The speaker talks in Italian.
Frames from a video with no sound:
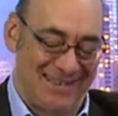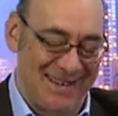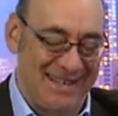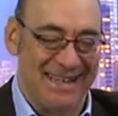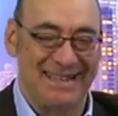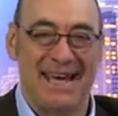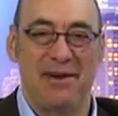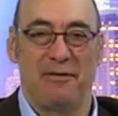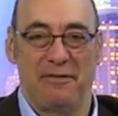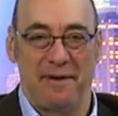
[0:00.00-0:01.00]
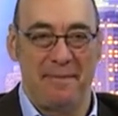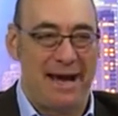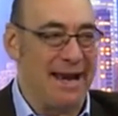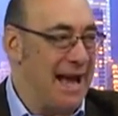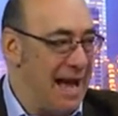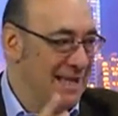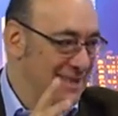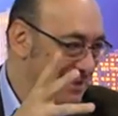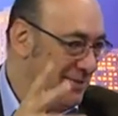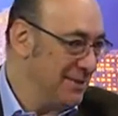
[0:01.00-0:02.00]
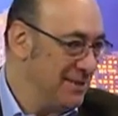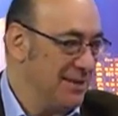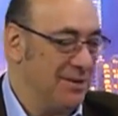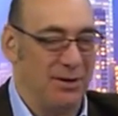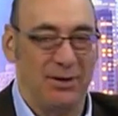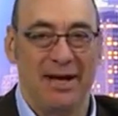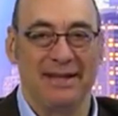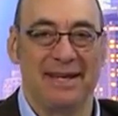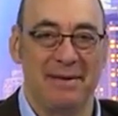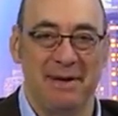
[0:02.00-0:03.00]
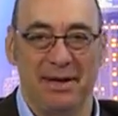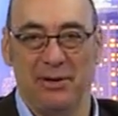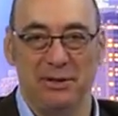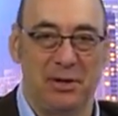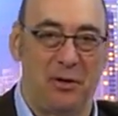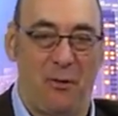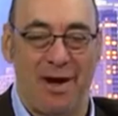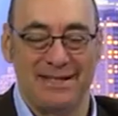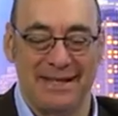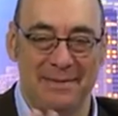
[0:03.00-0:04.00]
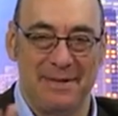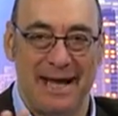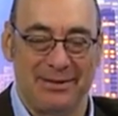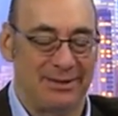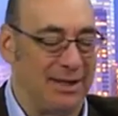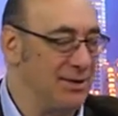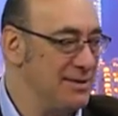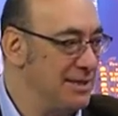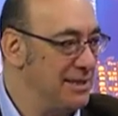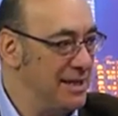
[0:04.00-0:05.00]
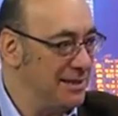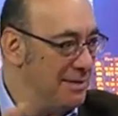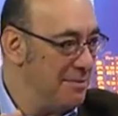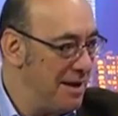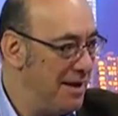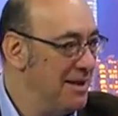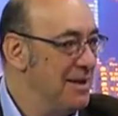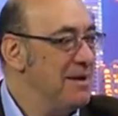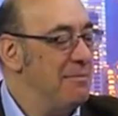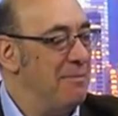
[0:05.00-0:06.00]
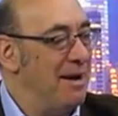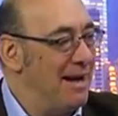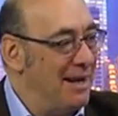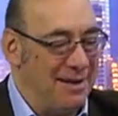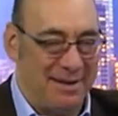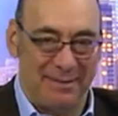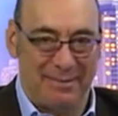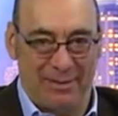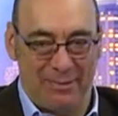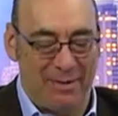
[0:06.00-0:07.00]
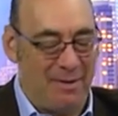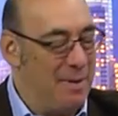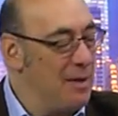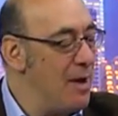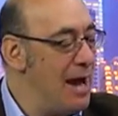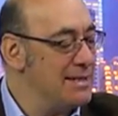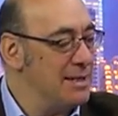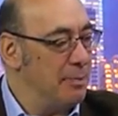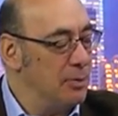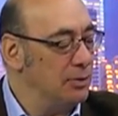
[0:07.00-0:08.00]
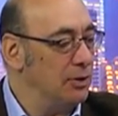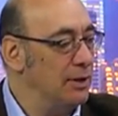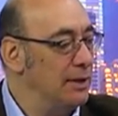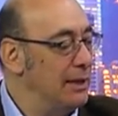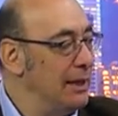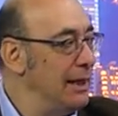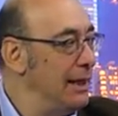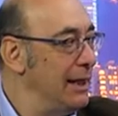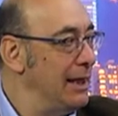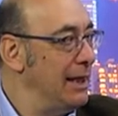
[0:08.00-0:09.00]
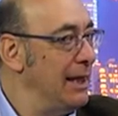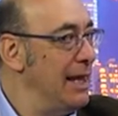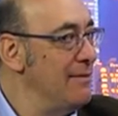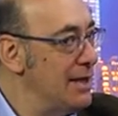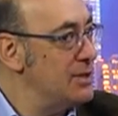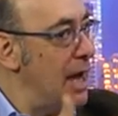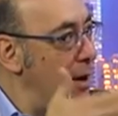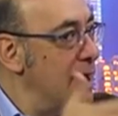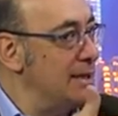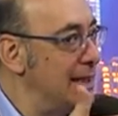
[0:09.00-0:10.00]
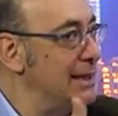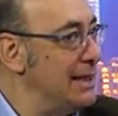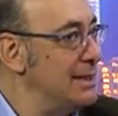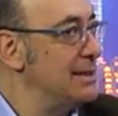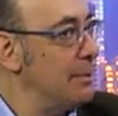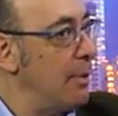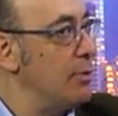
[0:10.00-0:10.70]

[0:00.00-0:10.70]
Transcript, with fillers: quello è deleterio, fa male, anzi forse quello esatto. andrebbe, non dico quasi eliminato dalla nostra dieta, ma... Sì. Ma, ma, ma, ma, quasi appunto e invece esiste proprio